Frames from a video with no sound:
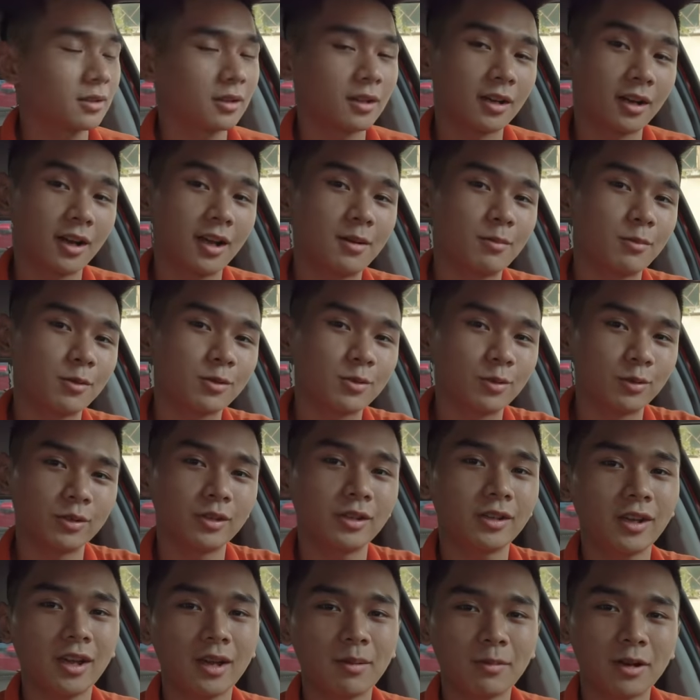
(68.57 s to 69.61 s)
Đằng này một số
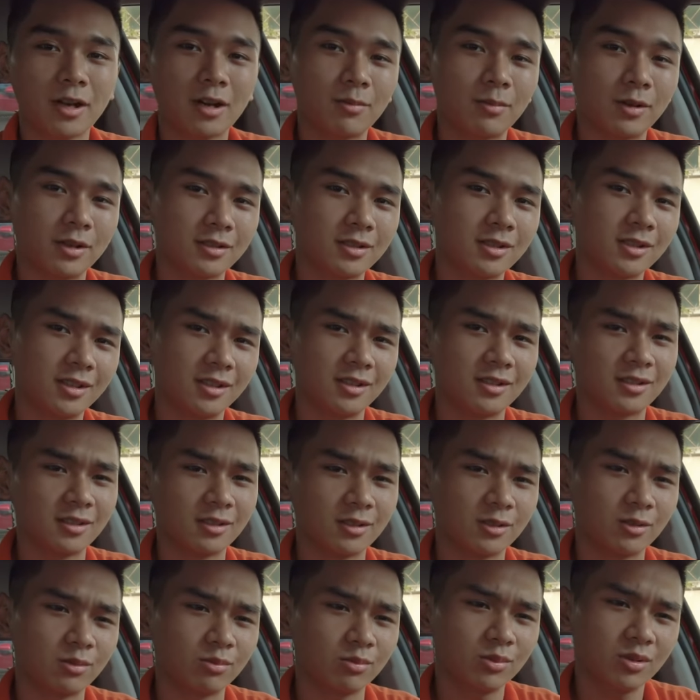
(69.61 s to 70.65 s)
những anh em nào mà chỉ
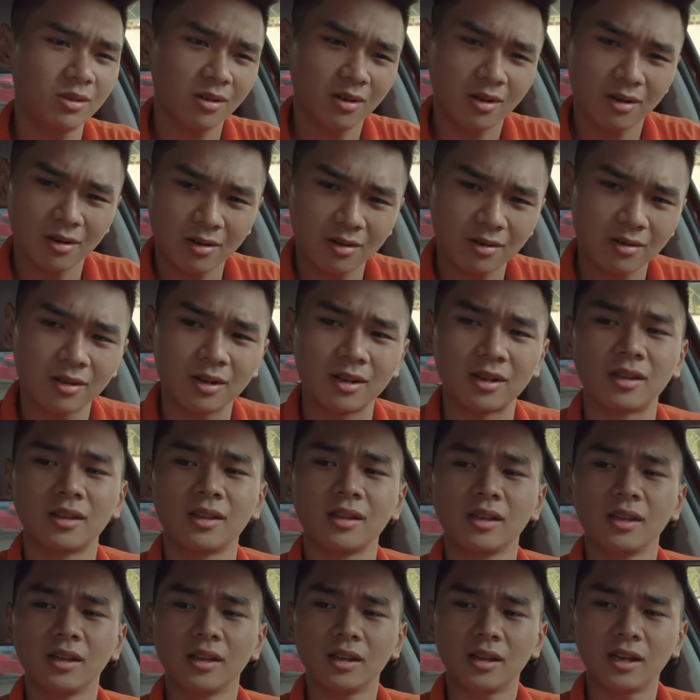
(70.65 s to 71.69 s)
sử dụng thuốc ho này,
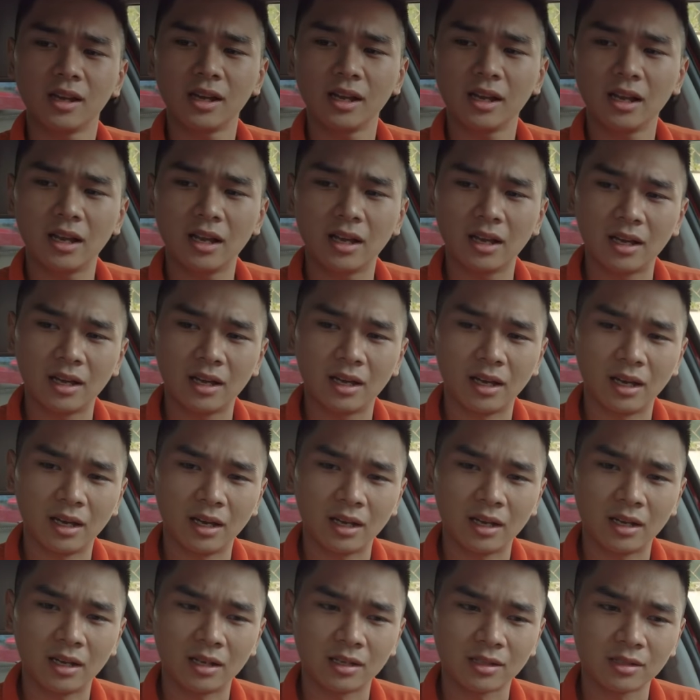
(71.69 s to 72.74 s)
hay
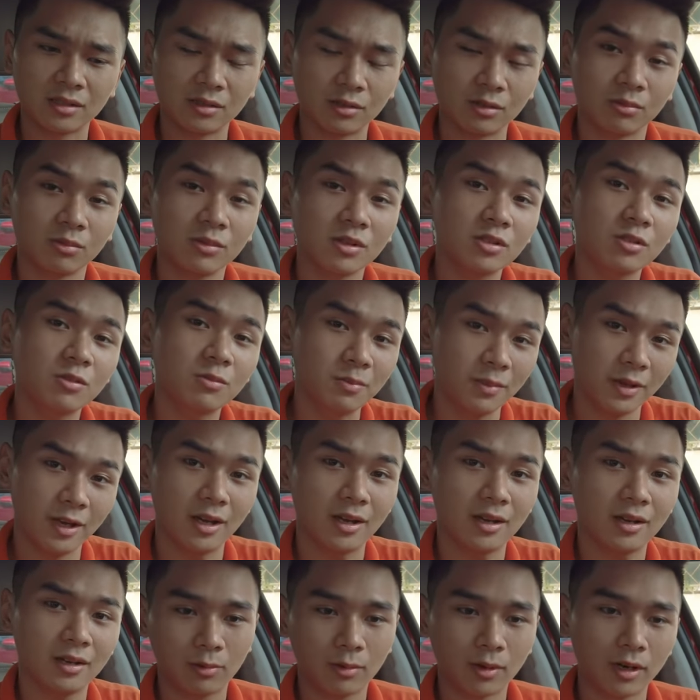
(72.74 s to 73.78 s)
là sử dụng nước súc
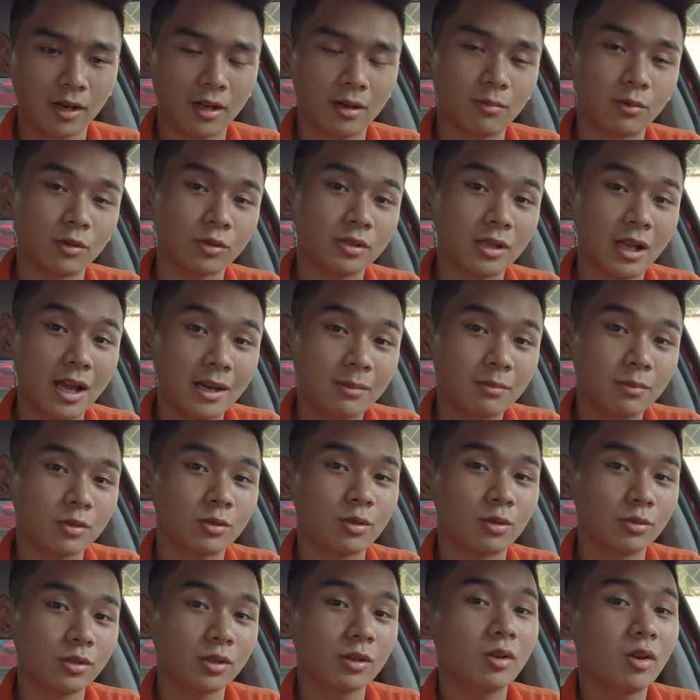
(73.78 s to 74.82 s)
miệng, hoặc là ăn một
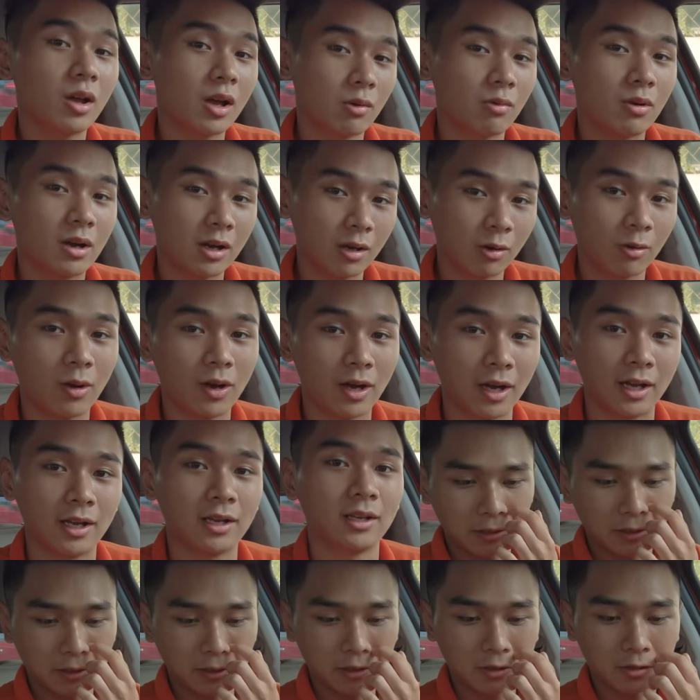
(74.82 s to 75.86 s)
số những cái loại hoa quả,
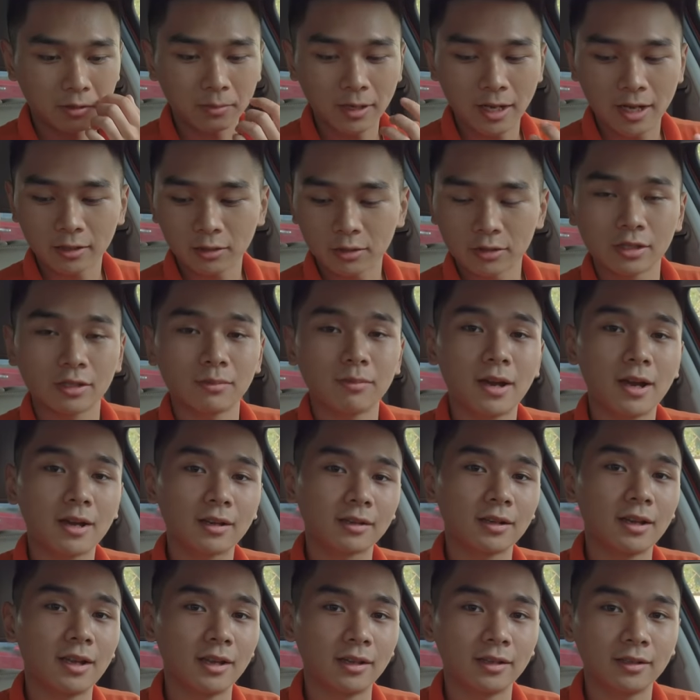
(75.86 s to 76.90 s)
thì hôm nay tôi sẽ
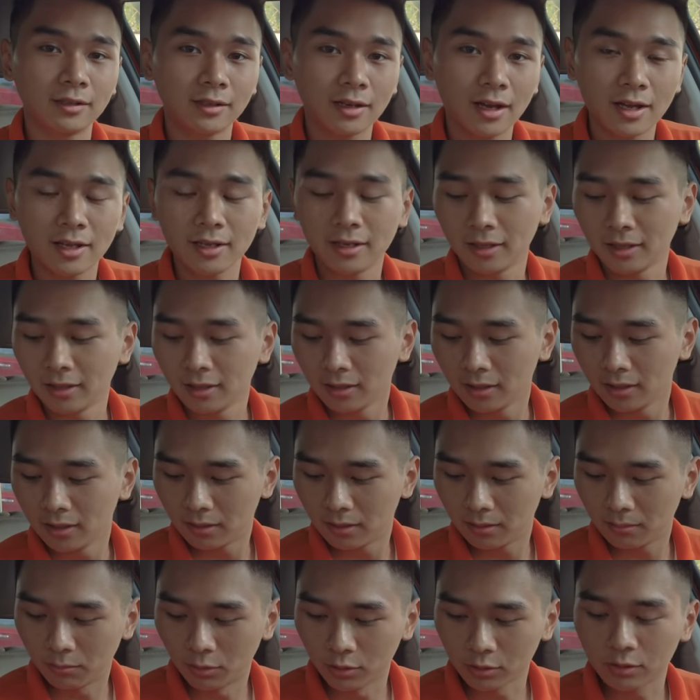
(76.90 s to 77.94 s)
mang đến đây
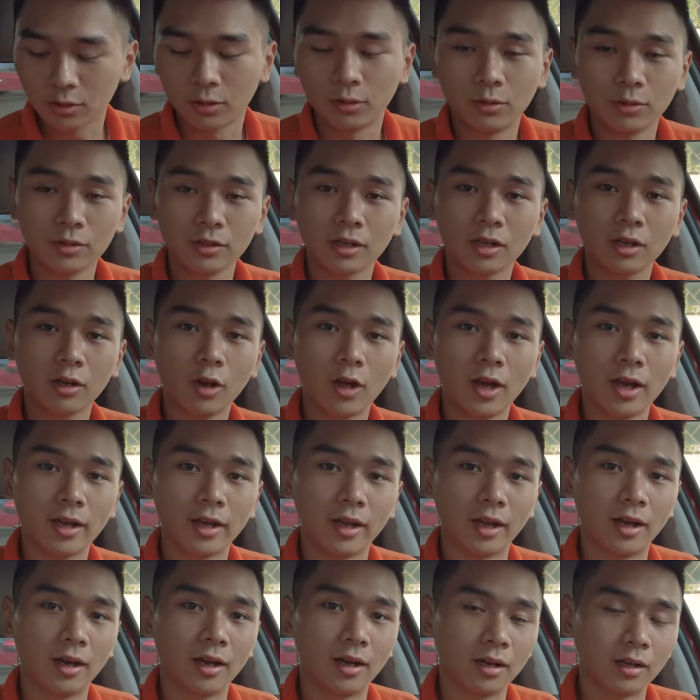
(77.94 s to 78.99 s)
một số những cái
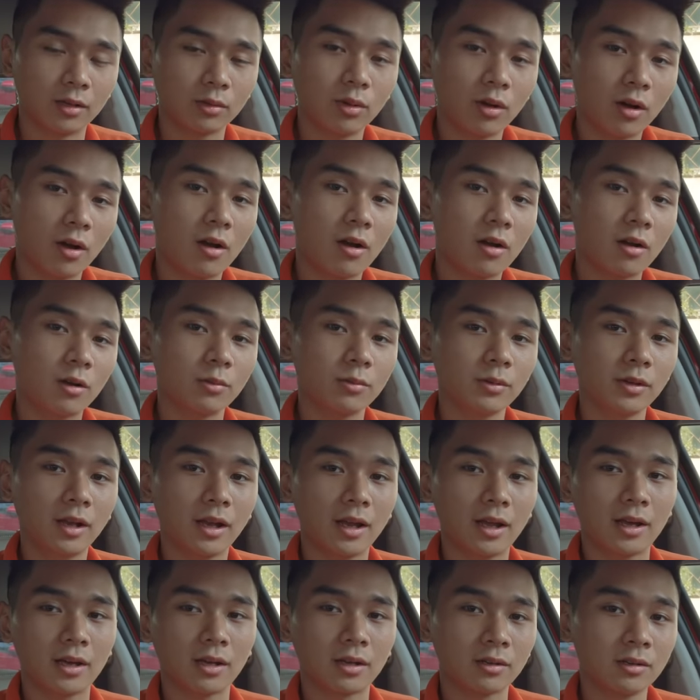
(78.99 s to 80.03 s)
loại thuốc ho cũng như
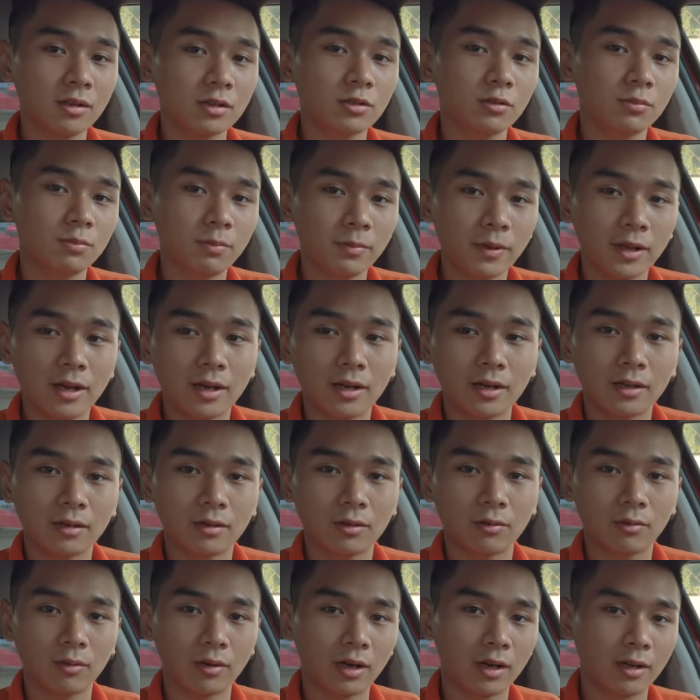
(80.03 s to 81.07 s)
là nước súc miệng,
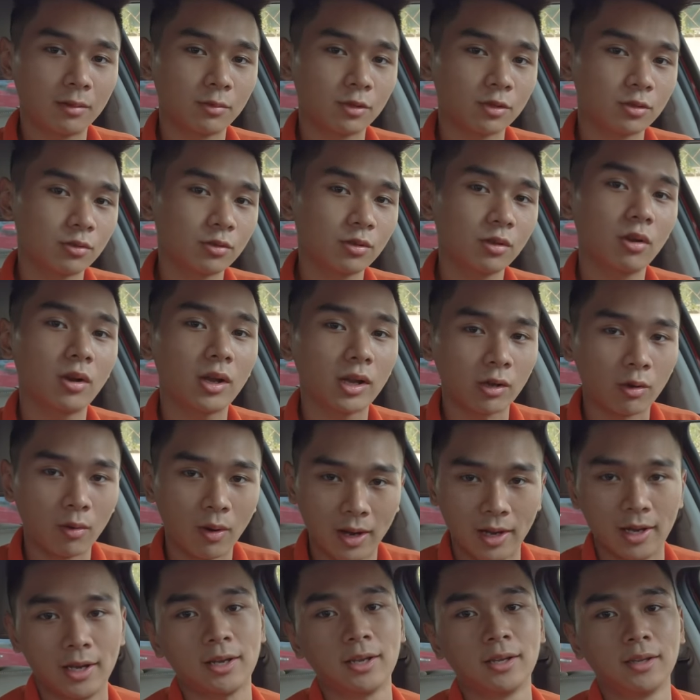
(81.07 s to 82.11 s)
hoặc là một số những loại
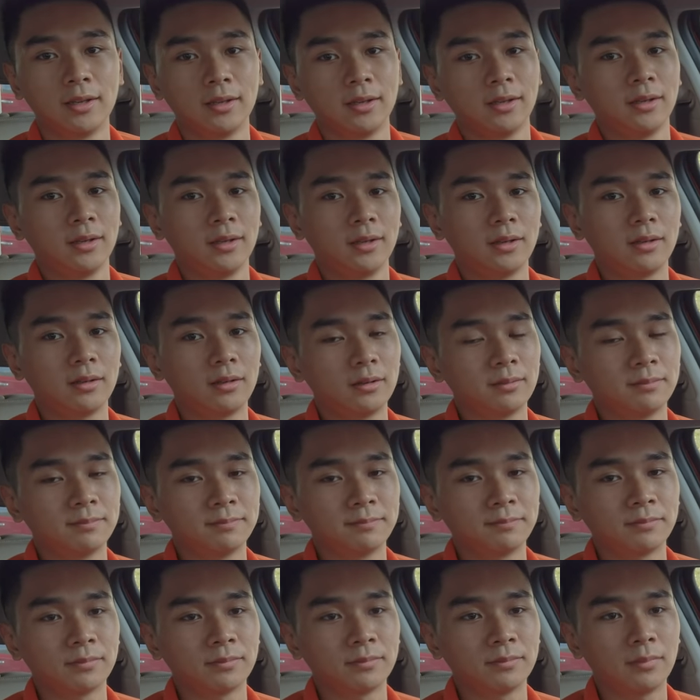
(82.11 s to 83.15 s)
quả
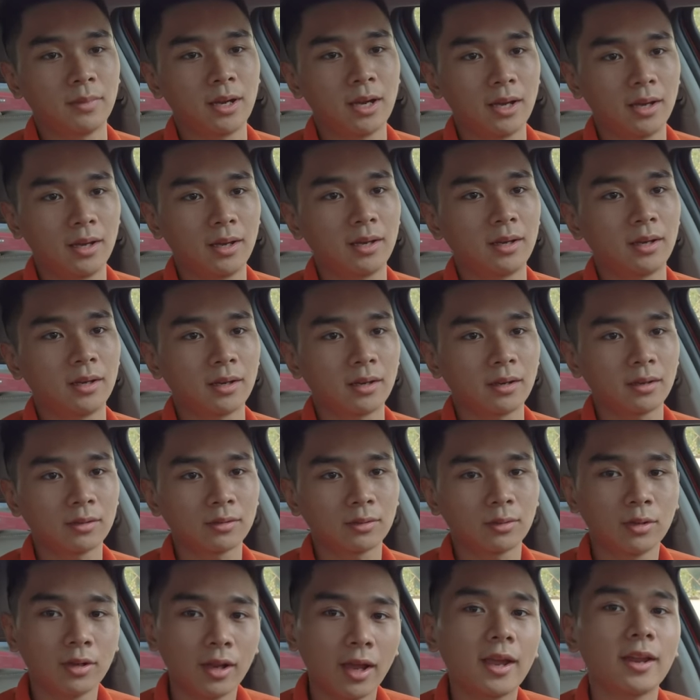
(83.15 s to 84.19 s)
mà
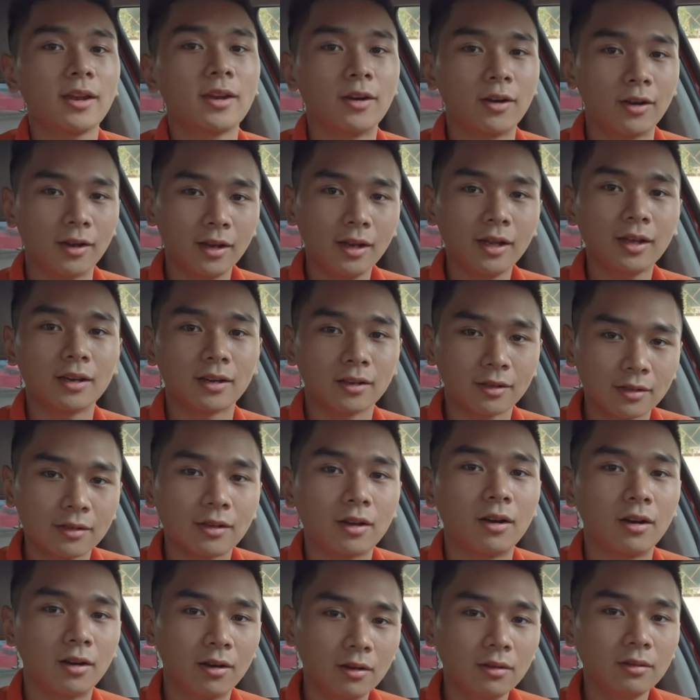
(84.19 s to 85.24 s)
tôi nghe nói là
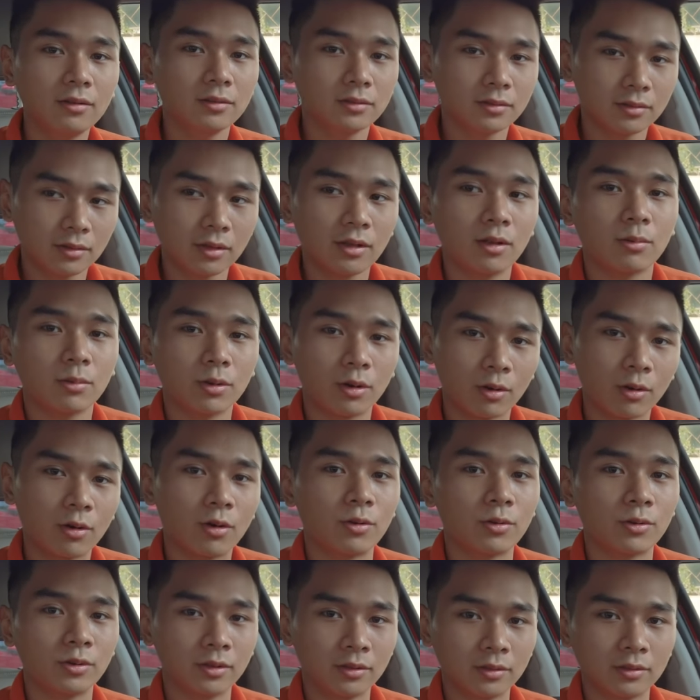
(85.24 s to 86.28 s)
có nồng độ
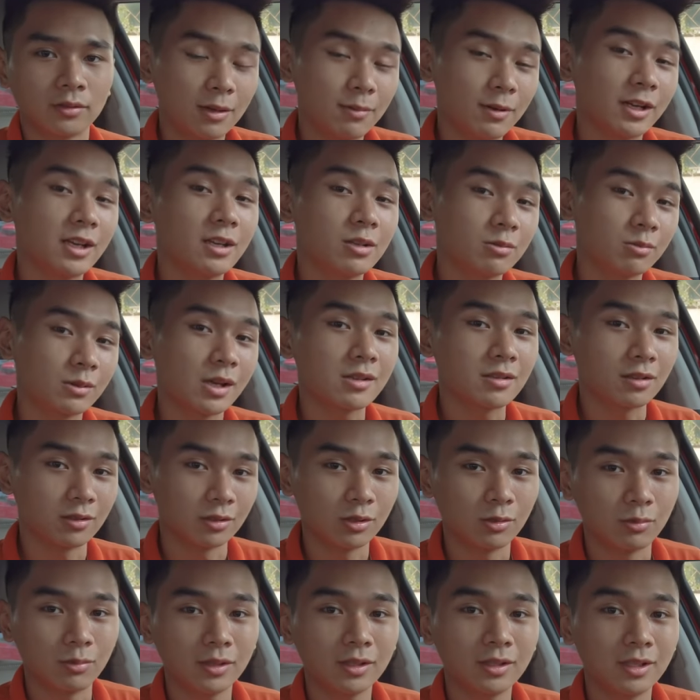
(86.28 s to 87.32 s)
cồn. Nếu mà khi chúng ta sử
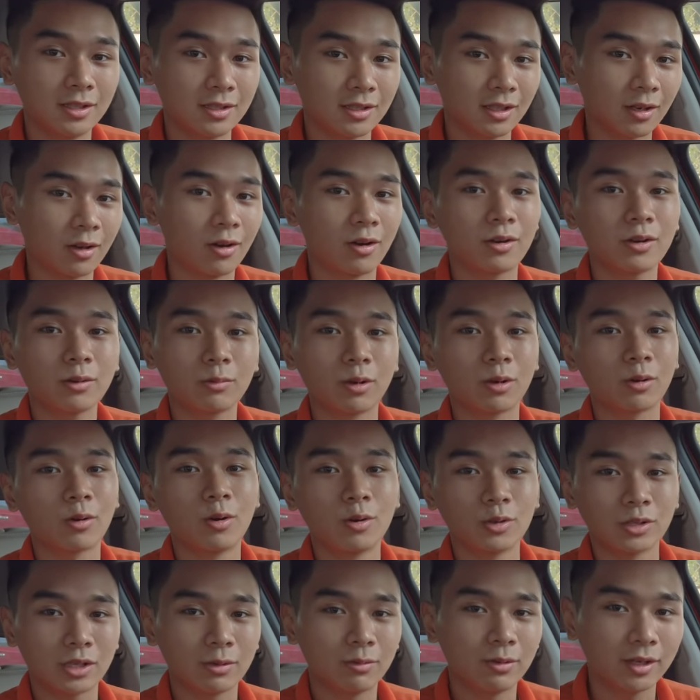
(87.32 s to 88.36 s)
dụng ấy, thì sẽ có nồng độ
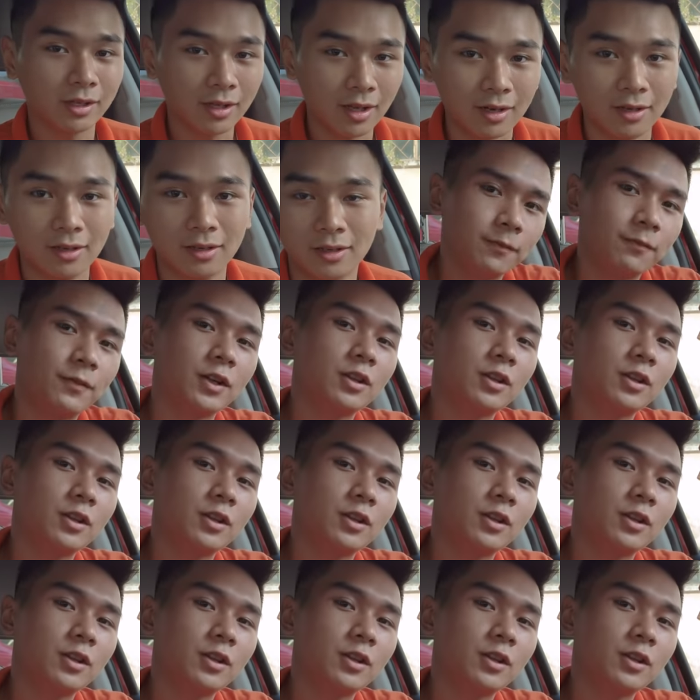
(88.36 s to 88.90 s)
cồn trong hơi thở.